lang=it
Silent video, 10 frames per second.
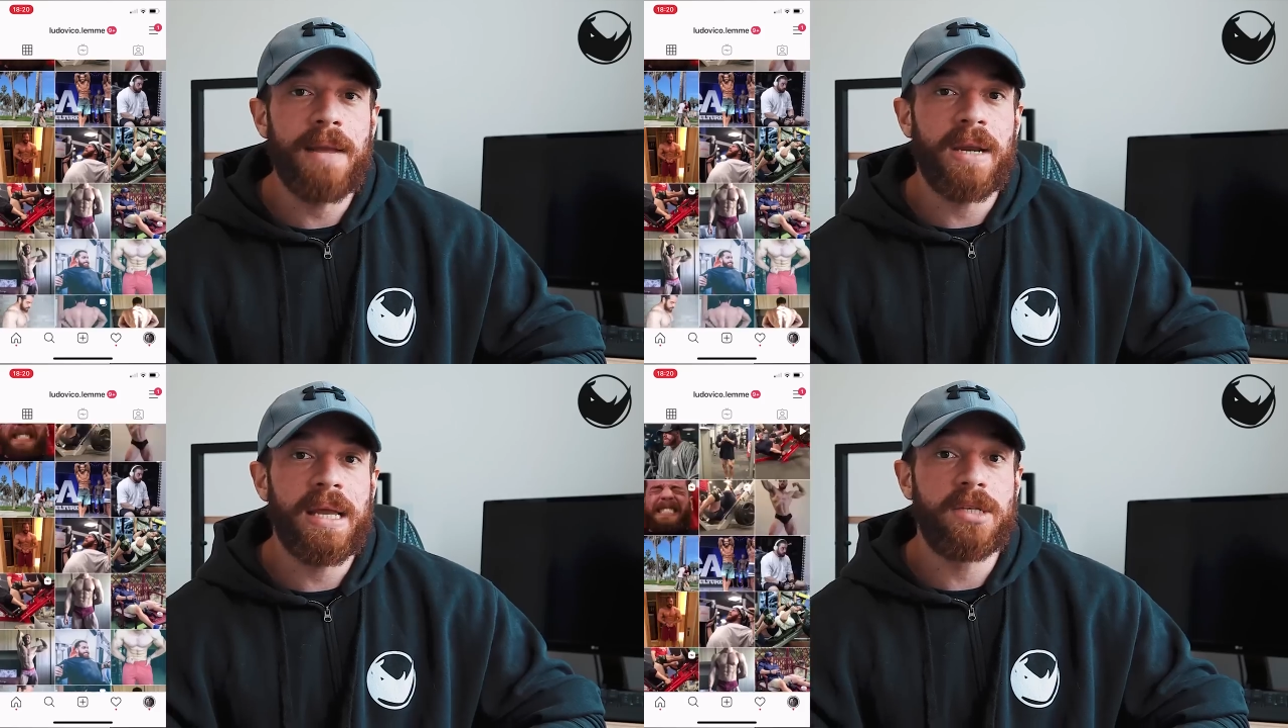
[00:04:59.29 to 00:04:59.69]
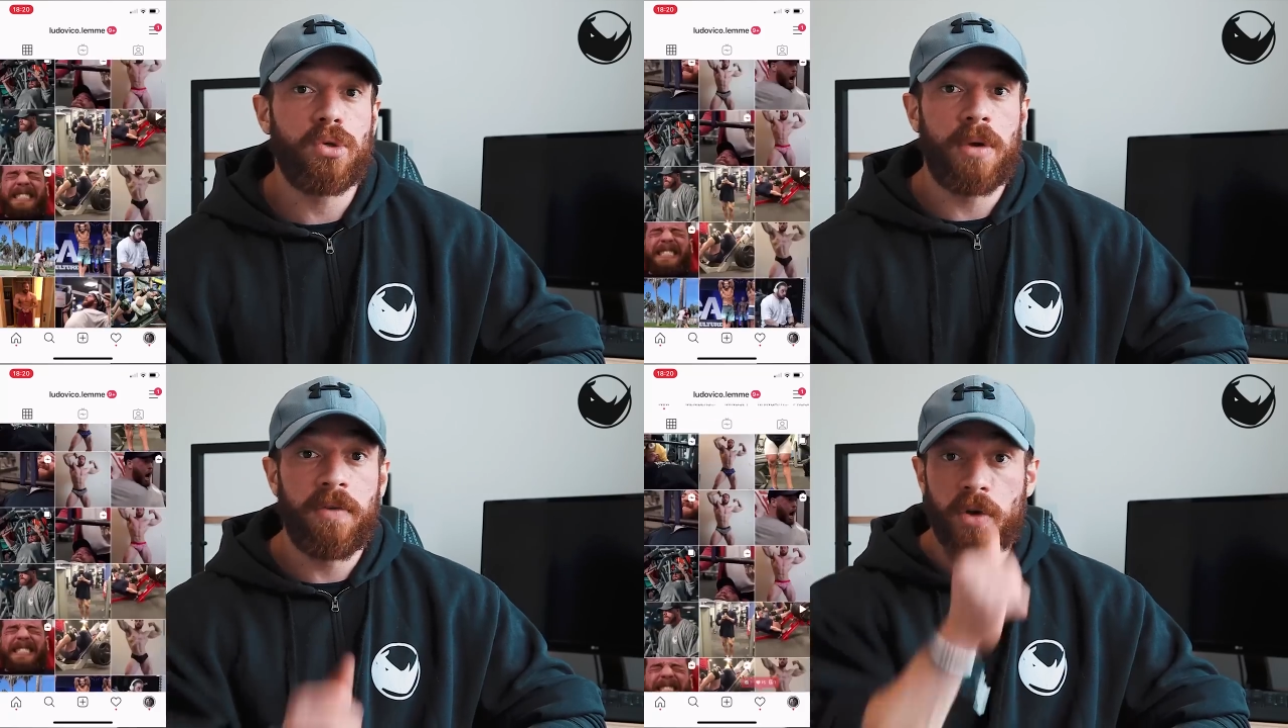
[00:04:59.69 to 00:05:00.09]
perché
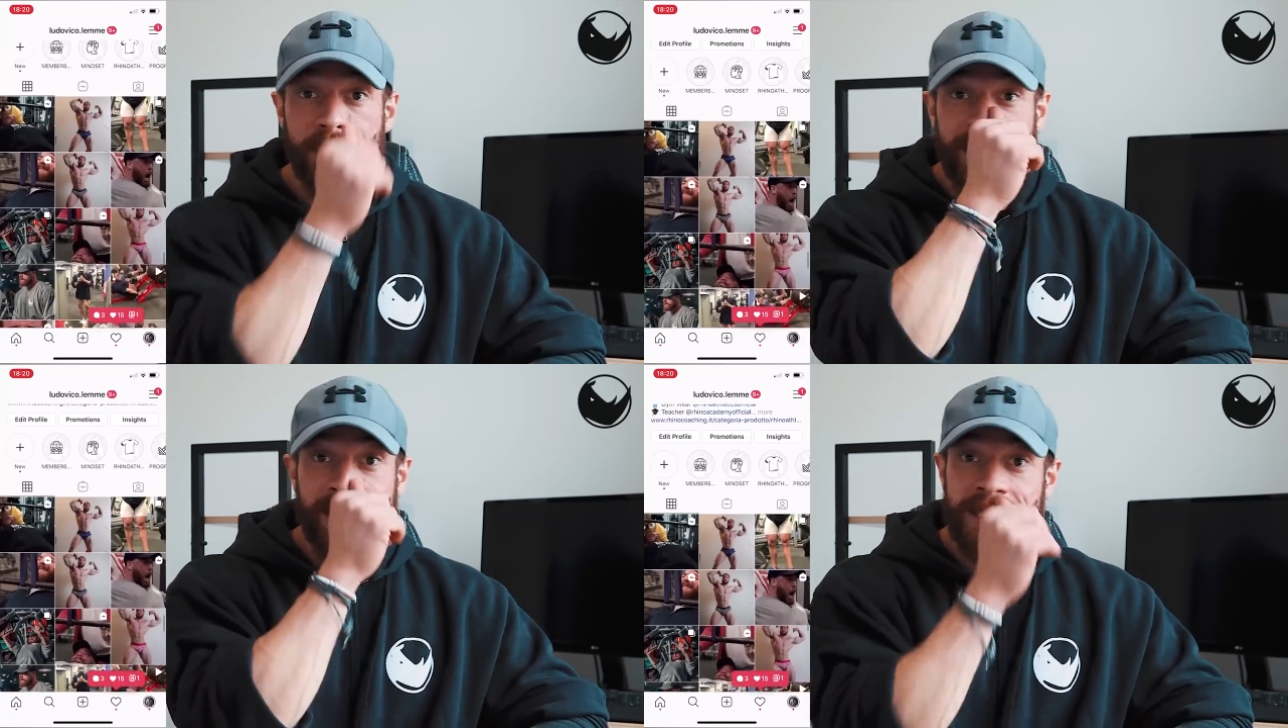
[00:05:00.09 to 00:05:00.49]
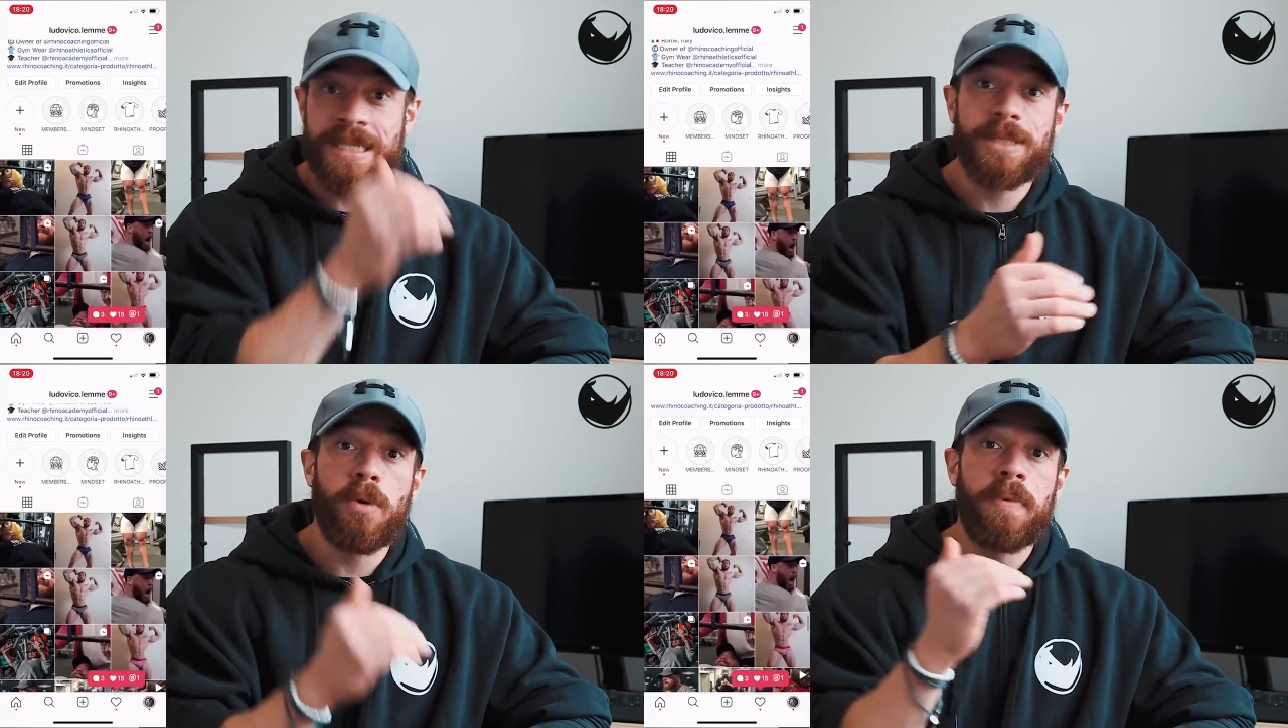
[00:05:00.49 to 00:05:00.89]
sono una forma di
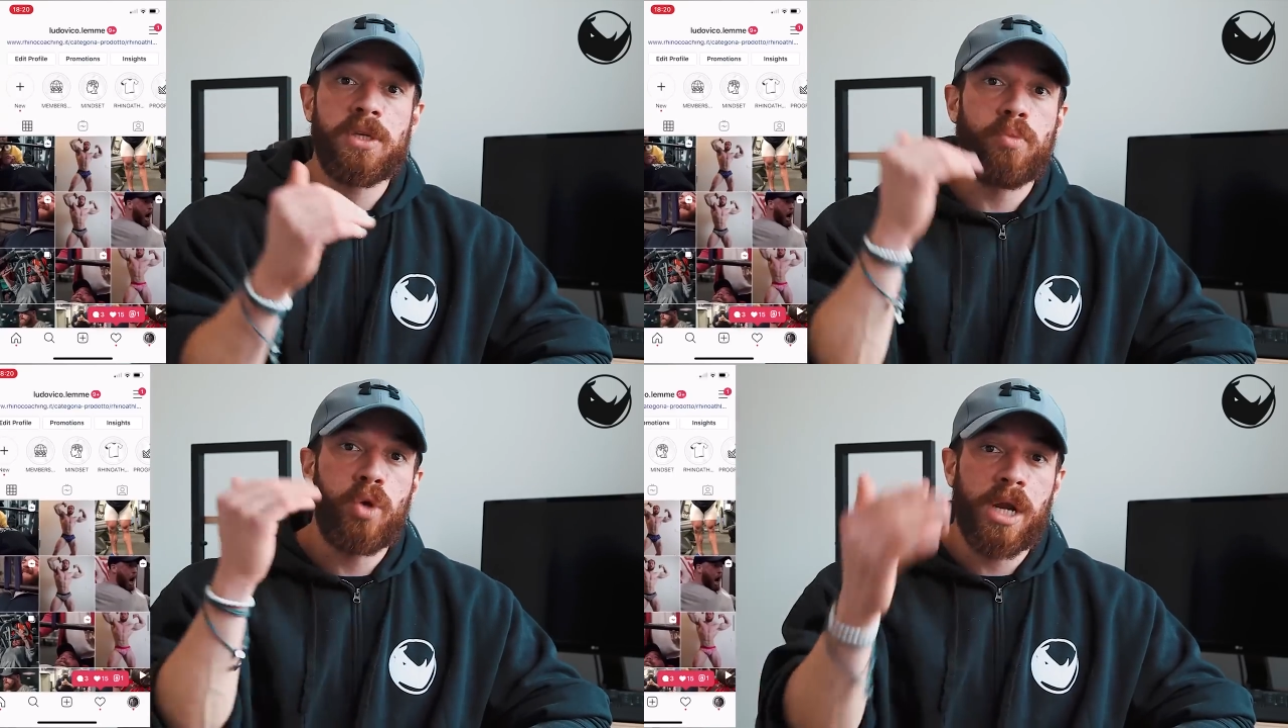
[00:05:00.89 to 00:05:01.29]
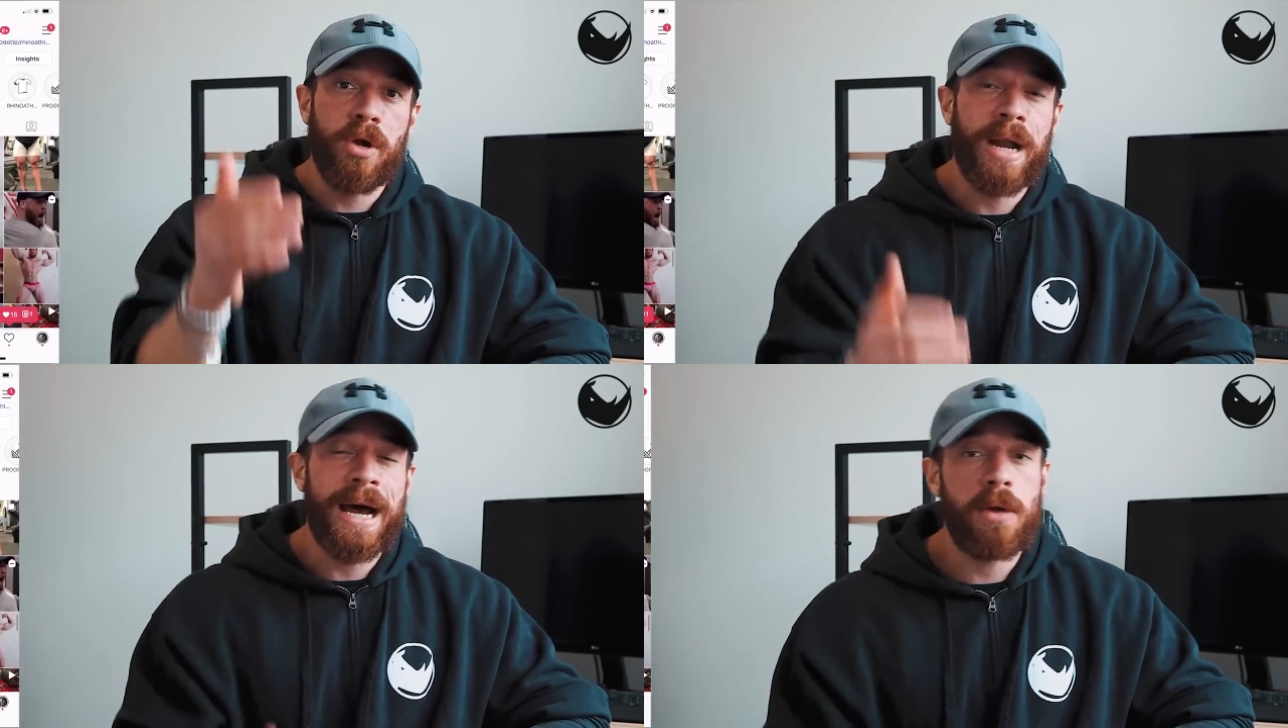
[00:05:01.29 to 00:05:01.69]
altissimo peso
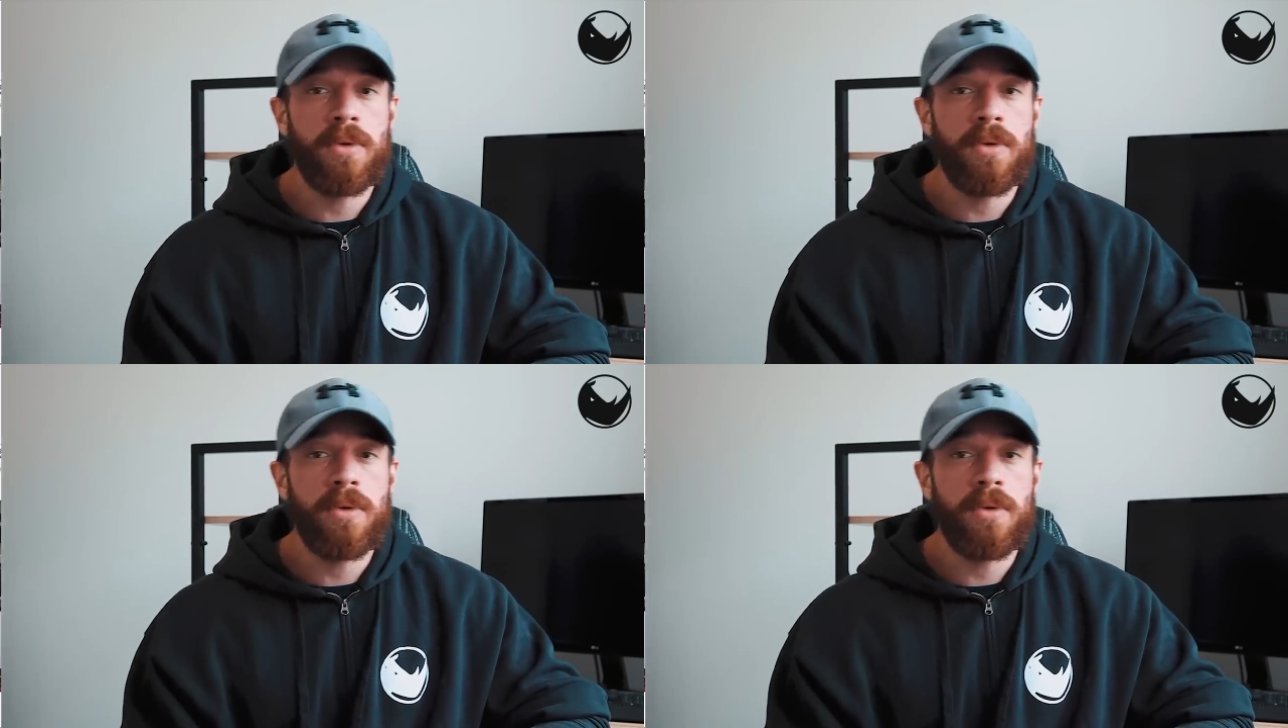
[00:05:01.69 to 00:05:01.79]
molecolare,